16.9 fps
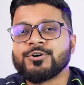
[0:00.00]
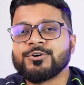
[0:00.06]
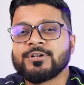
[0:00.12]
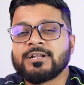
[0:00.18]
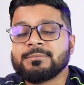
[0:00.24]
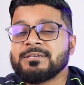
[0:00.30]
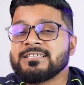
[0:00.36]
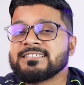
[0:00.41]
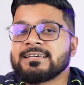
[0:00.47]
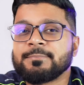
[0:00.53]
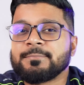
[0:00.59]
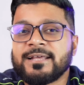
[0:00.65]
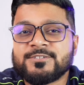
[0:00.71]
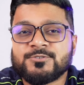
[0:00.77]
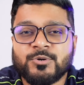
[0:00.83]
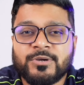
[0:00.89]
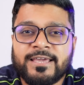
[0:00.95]
और अभी इसका
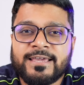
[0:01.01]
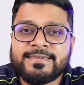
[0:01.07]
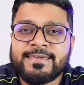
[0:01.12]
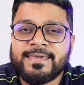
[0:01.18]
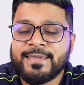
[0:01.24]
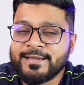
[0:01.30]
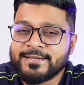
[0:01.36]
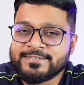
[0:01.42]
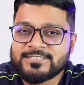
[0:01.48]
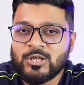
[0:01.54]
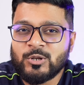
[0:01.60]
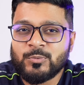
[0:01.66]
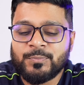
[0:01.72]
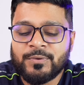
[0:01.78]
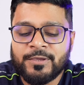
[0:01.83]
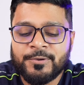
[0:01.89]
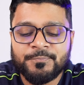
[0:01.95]
प्राइस हो गया है एक हज़ार
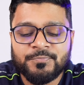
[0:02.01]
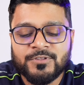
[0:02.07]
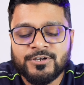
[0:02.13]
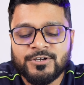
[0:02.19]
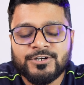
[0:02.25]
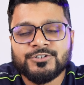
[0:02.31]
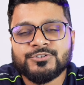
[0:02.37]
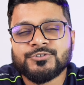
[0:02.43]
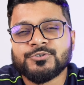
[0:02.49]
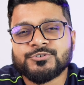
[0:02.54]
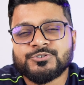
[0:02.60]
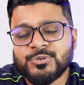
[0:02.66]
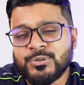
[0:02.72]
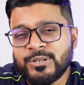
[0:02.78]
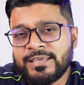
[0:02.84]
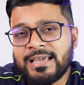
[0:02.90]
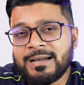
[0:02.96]
रुपये तो
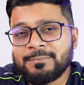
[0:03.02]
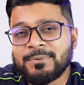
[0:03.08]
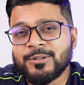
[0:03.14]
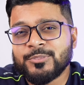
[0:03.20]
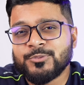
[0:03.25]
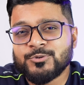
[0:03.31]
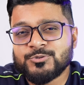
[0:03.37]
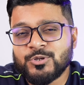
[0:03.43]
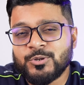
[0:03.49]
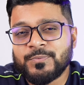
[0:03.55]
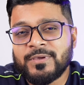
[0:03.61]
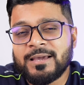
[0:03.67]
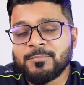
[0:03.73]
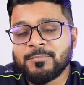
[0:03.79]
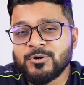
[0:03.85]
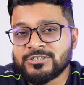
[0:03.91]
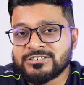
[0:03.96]
शुक्र यहाँ पर दो सौ
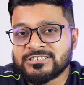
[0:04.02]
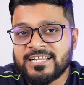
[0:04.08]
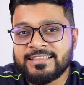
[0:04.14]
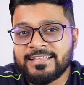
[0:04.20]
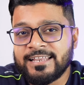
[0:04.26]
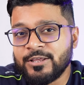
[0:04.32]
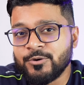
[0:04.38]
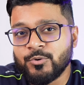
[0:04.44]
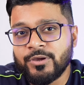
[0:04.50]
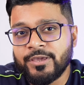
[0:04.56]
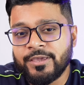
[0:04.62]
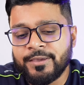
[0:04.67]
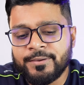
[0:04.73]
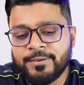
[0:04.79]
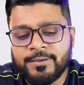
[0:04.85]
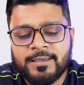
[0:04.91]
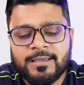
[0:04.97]
रुपये आपको एक्स्ट्रा देने
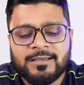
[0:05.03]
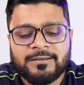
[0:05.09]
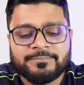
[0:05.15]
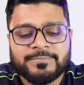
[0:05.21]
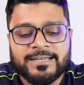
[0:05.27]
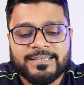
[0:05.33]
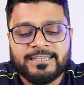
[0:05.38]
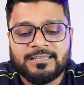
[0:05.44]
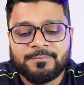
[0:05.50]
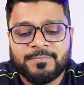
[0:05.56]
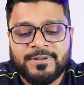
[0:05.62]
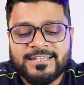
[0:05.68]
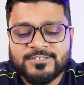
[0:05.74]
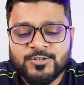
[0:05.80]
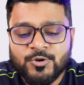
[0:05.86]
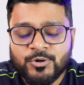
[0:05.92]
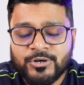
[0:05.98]
होंगे बाकी
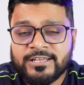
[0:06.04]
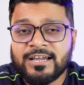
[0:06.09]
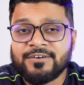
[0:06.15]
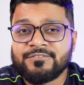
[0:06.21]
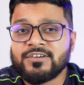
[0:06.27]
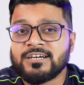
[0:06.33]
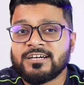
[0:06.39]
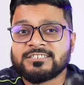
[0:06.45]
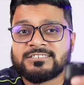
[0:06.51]
प्राइस के अकॉर्डिंग काफ़ी